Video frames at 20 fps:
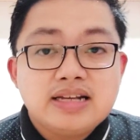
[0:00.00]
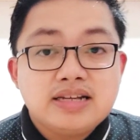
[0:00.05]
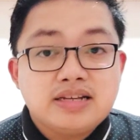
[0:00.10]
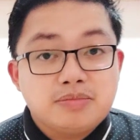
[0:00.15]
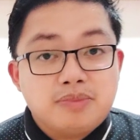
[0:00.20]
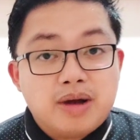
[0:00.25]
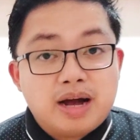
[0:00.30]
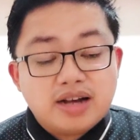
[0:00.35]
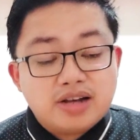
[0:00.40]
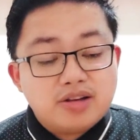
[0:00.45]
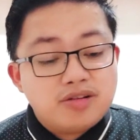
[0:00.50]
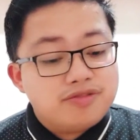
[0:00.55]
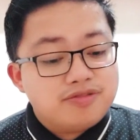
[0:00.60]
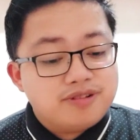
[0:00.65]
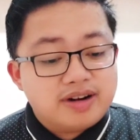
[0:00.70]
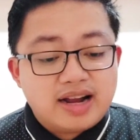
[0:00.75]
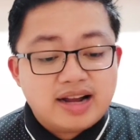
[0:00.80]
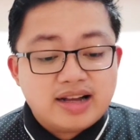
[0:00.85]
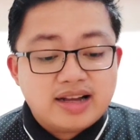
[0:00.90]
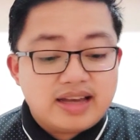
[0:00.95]
sa Baguio
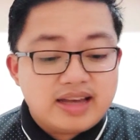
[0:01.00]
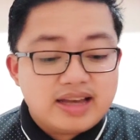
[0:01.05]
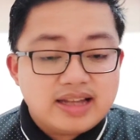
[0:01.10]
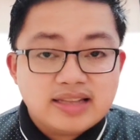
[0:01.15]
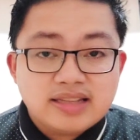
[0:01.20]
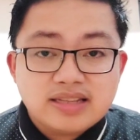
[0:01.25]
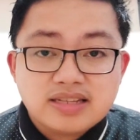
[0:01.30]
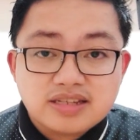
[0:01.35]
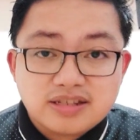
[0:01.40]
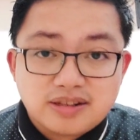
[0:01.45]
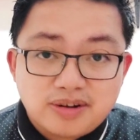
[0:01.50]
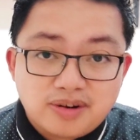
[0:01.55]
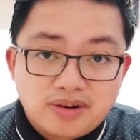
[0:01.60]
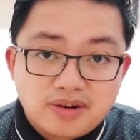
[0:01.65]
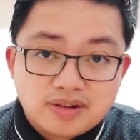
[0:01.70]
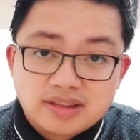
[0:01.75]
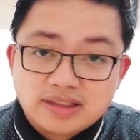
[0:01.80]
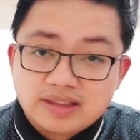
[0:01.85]
Frogheads, no?